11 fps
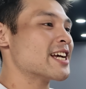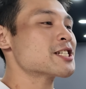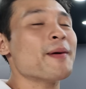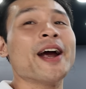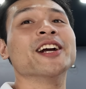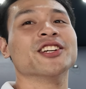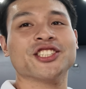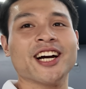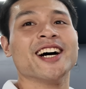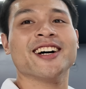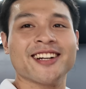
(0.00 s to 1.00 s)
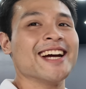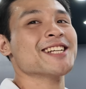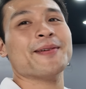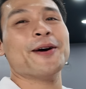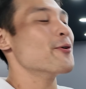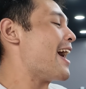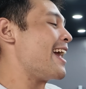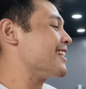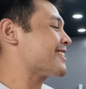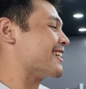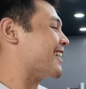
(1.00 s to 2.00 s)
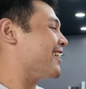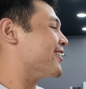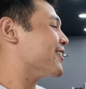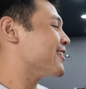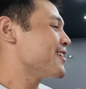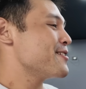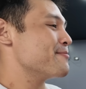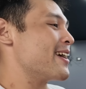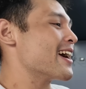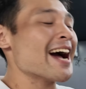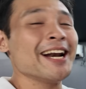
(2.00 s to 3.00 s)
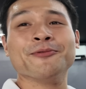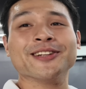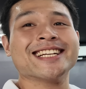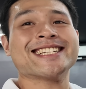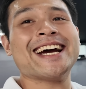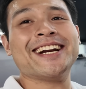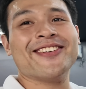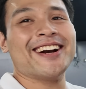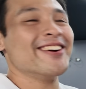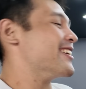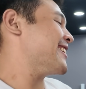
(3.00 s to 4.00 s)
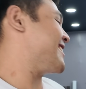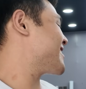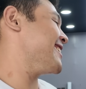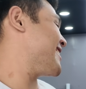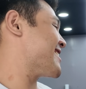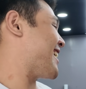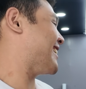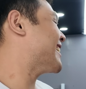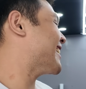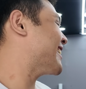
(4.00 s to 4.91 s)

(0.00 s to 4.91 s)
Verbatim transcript: yun na, na siya. Yun yun. may wala na siyang ano, parang kala mo design, ah. pero hindi ah. siya design.